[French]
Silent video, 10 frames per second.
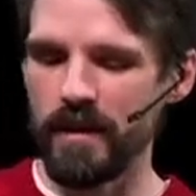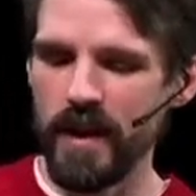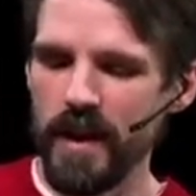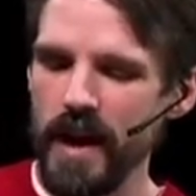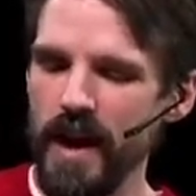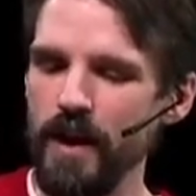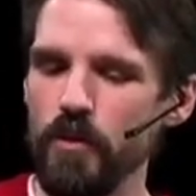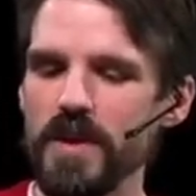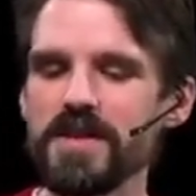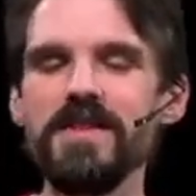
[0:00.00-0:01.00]
euh, ou
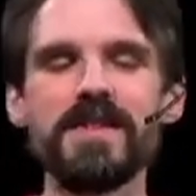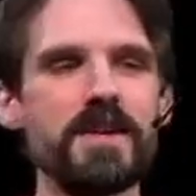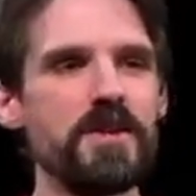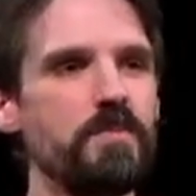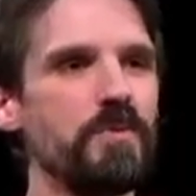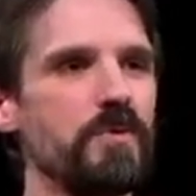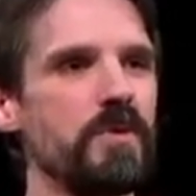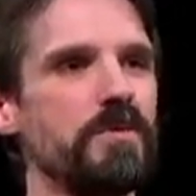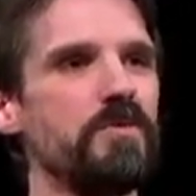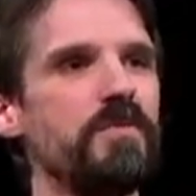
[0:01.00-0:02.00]
est-ce qu'il s'agit plutôt
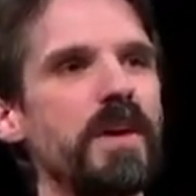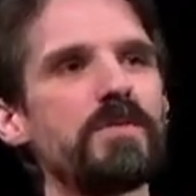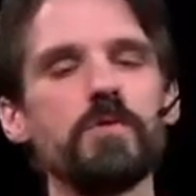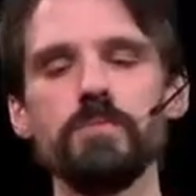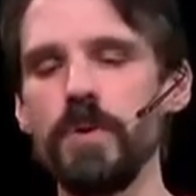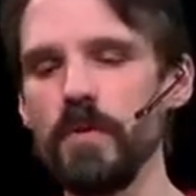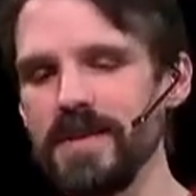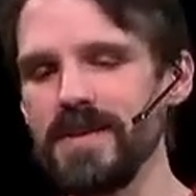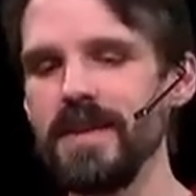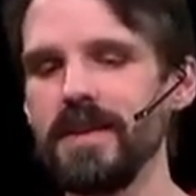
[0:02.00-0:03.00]
d'une version
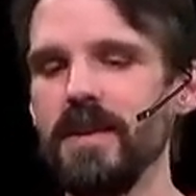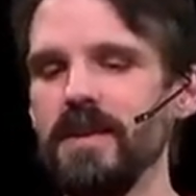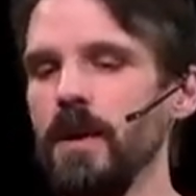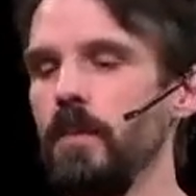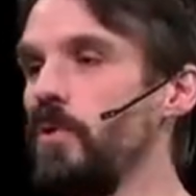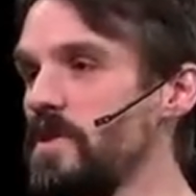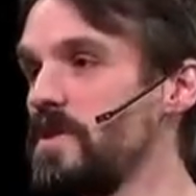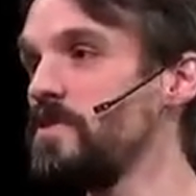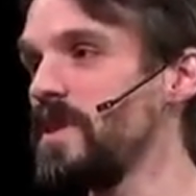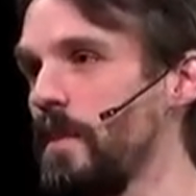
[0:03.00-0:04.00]
poétique d'un
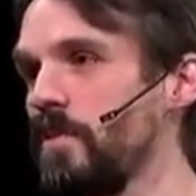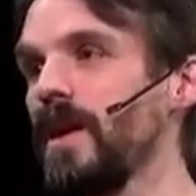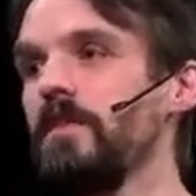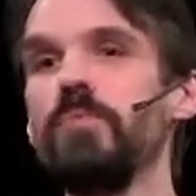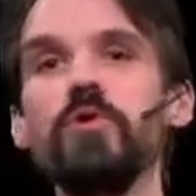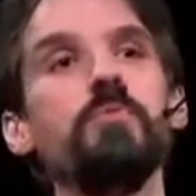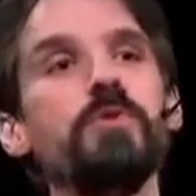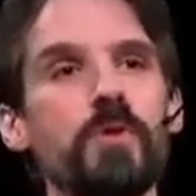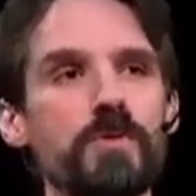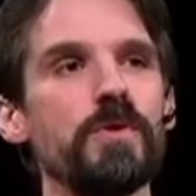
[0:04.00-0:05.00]
processus qui a pris beaucoup plus
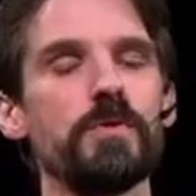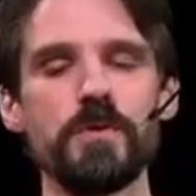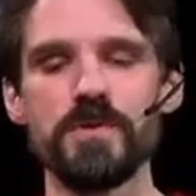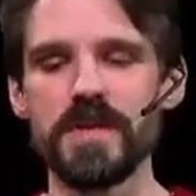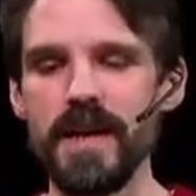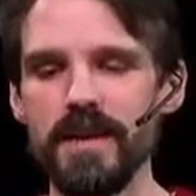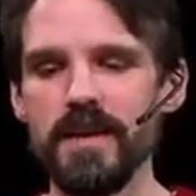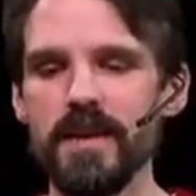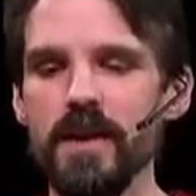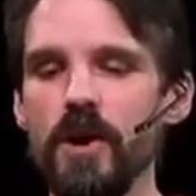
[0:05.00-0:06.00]
longtemps que ça
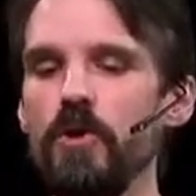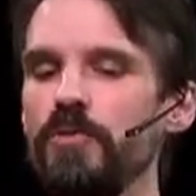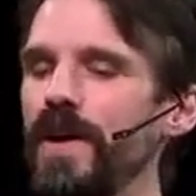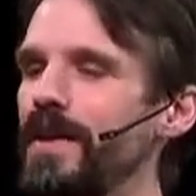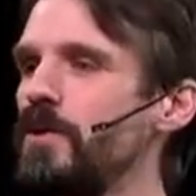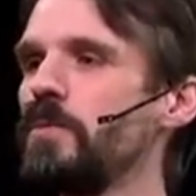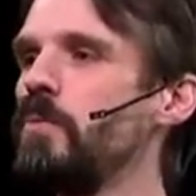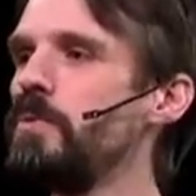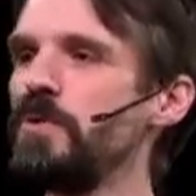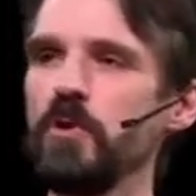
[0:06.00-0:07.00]
Enfin, de compte, on
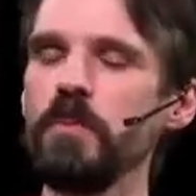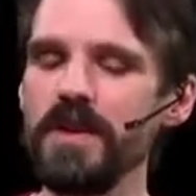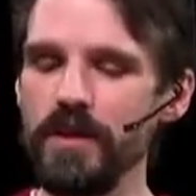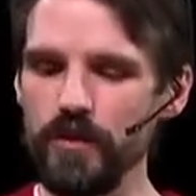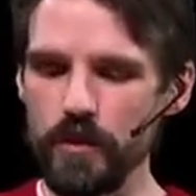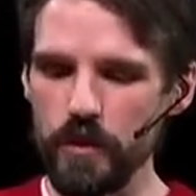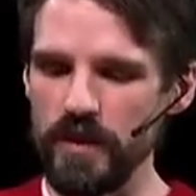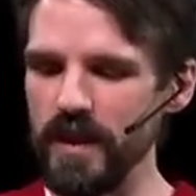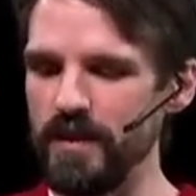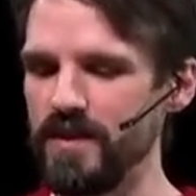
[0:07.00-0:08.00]
peut tomber des deux
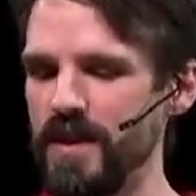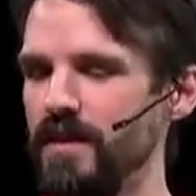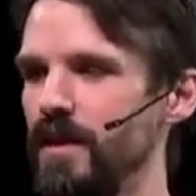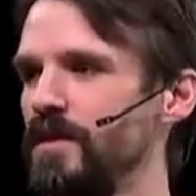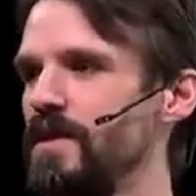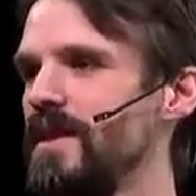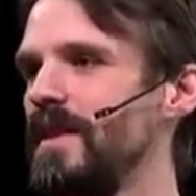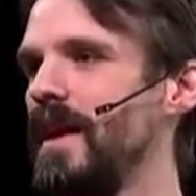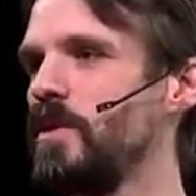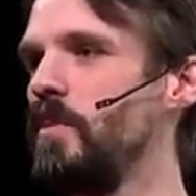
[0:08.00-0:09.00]
côtés de, cette, de cet
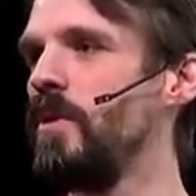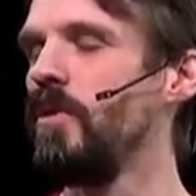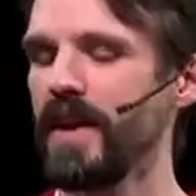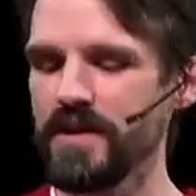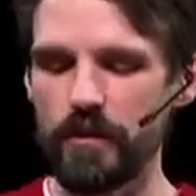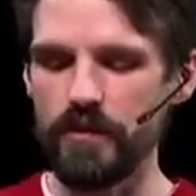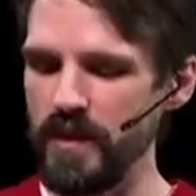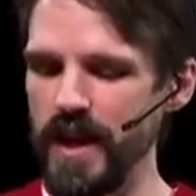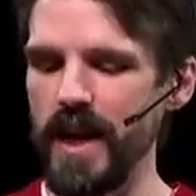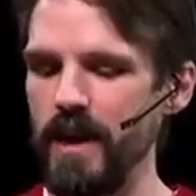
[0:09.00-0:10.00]
argument en restant
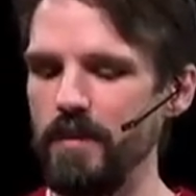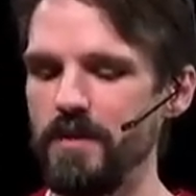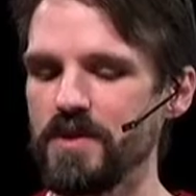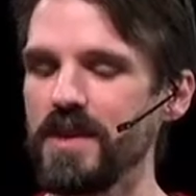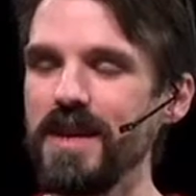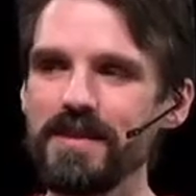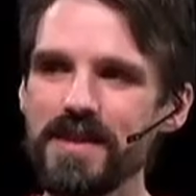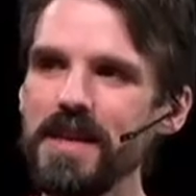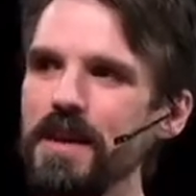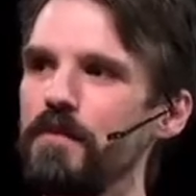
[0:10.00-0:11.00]
fidèle à la Bible. Ce qui, ce
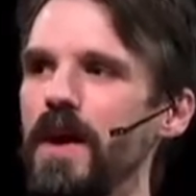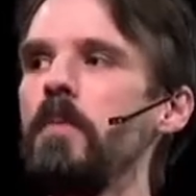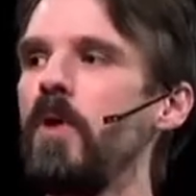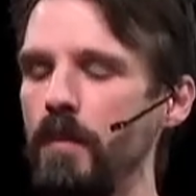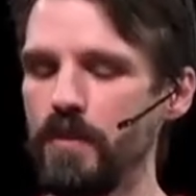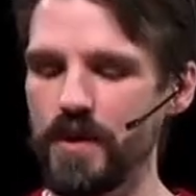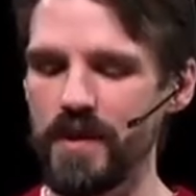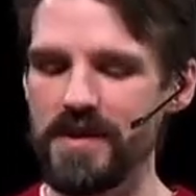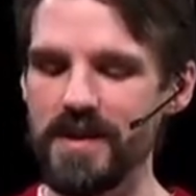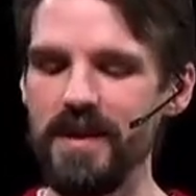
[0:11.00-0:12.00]
qui est vraiment important
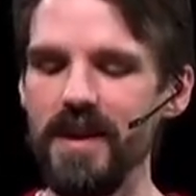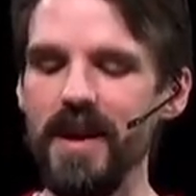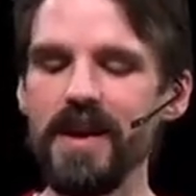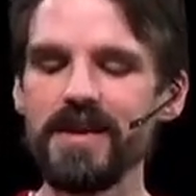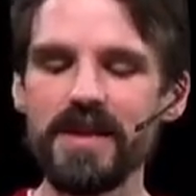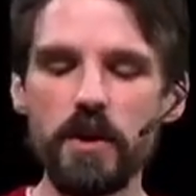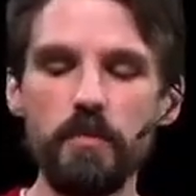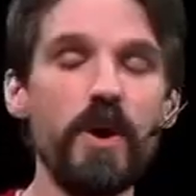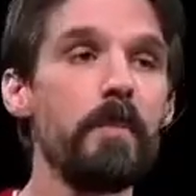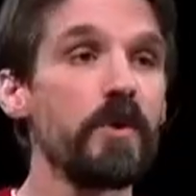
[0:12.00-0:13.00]
ici, c'est que peu
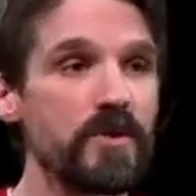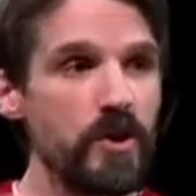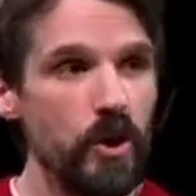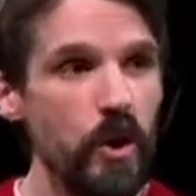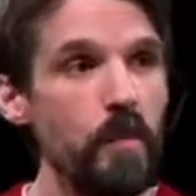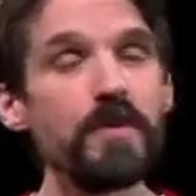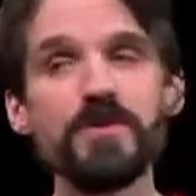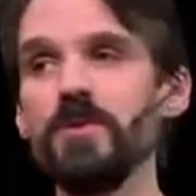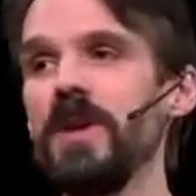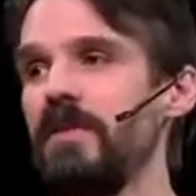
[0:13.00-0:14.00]
importe comment
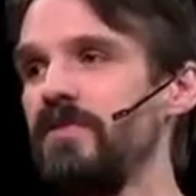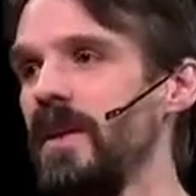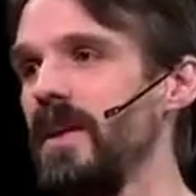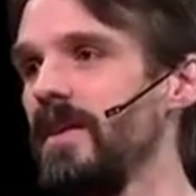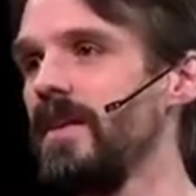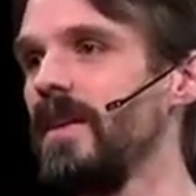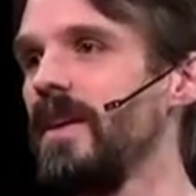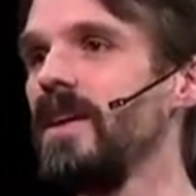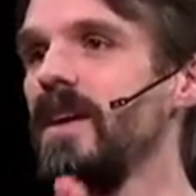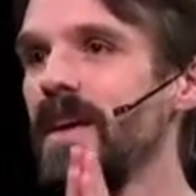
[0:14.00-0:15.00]
Dieu l'a fait,
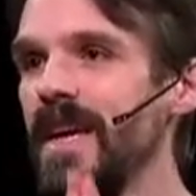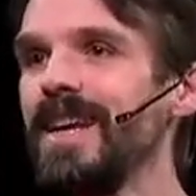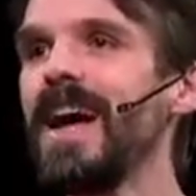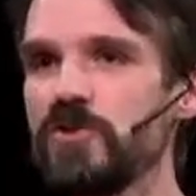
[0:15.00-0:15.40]
il a tout